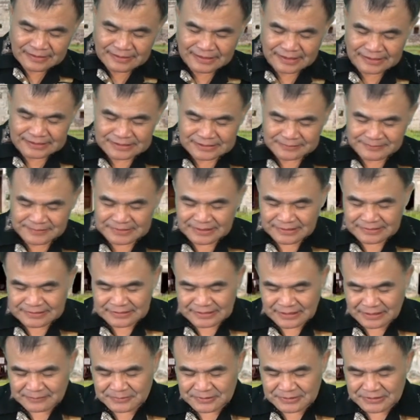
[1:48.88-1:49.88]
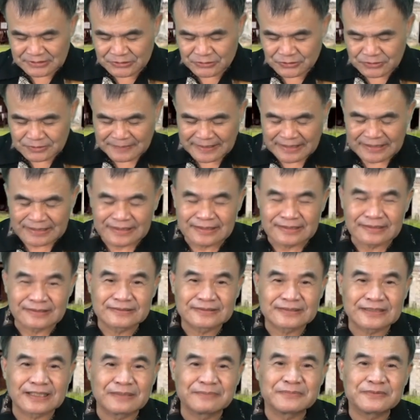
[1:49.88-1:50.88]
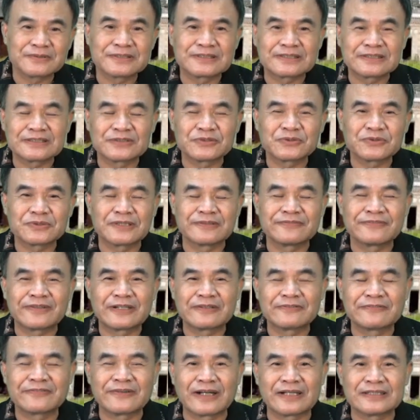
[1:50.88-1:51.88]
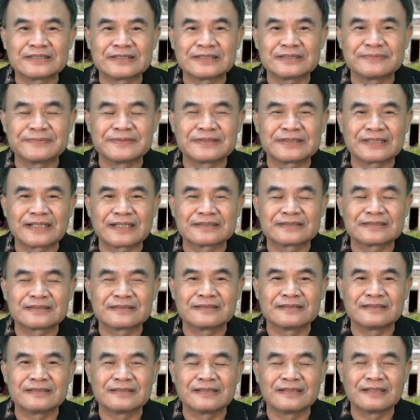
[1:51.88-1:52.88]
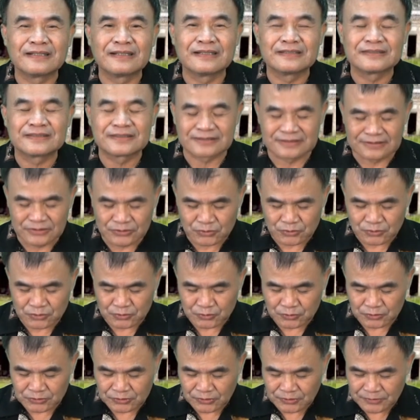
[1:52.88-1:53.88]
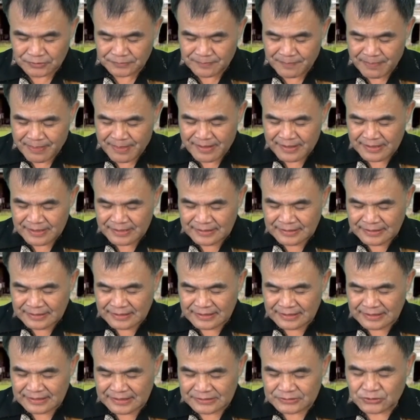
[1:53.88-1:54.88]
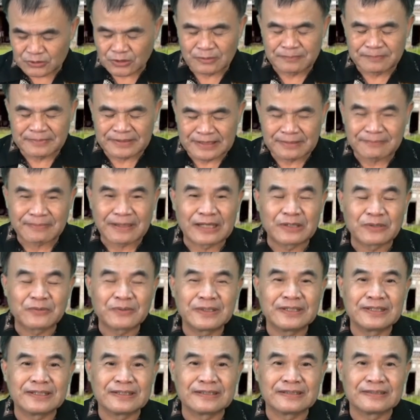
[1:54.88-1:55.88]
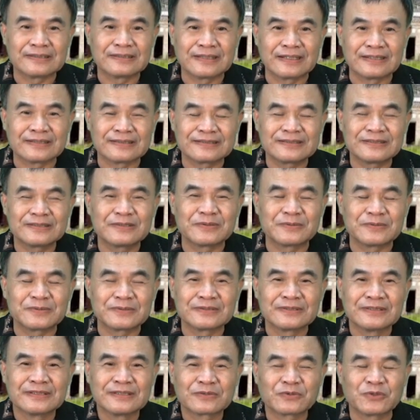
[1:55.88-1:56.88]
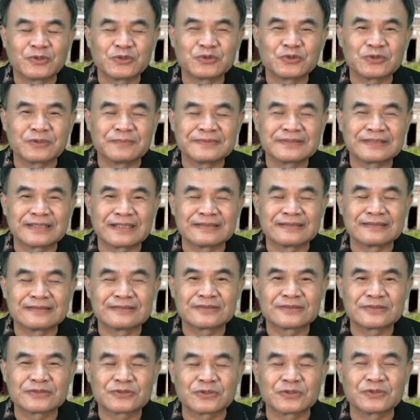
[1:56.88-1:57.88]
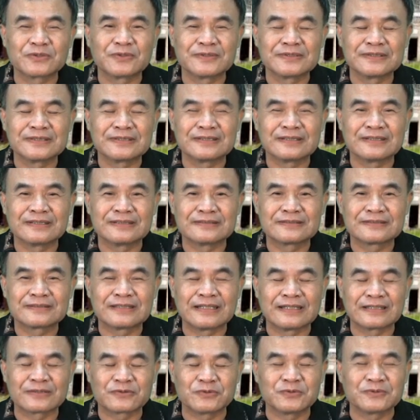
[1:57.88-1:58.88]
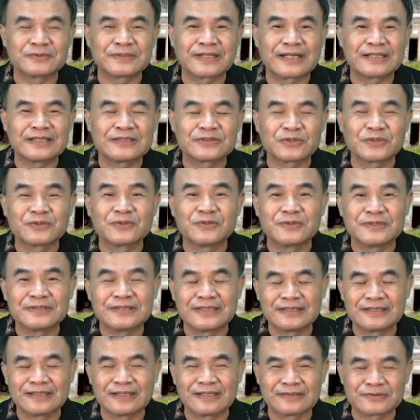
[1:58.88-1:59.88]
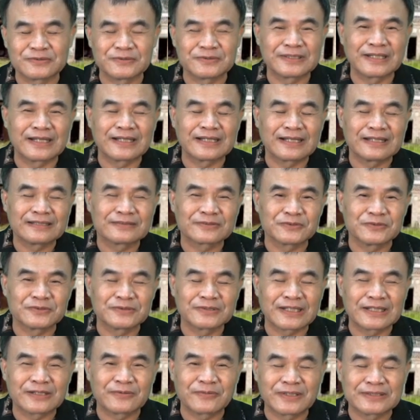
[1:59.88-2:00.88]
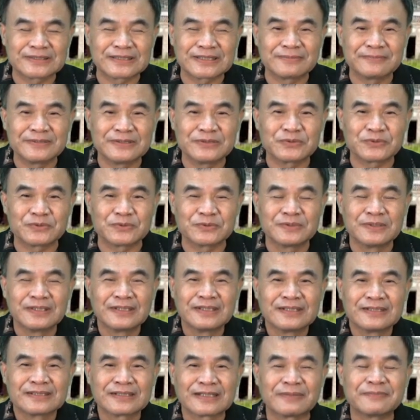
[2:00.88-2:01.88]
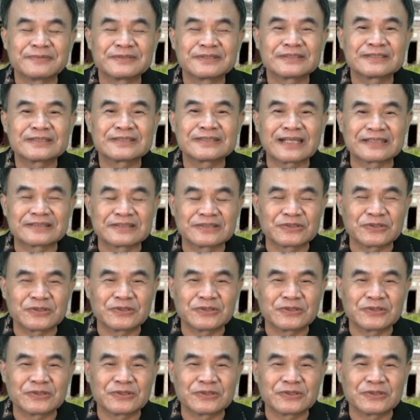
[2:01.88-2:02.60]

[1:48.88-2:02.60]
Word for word: 那什么叫招募次序排列？招募次序的方法基本上是呃始祖居中，呃左边的排位呢啊，因为过去我们讲中国的呃古代的中国人呢，古代古代的华夏民族，他们是上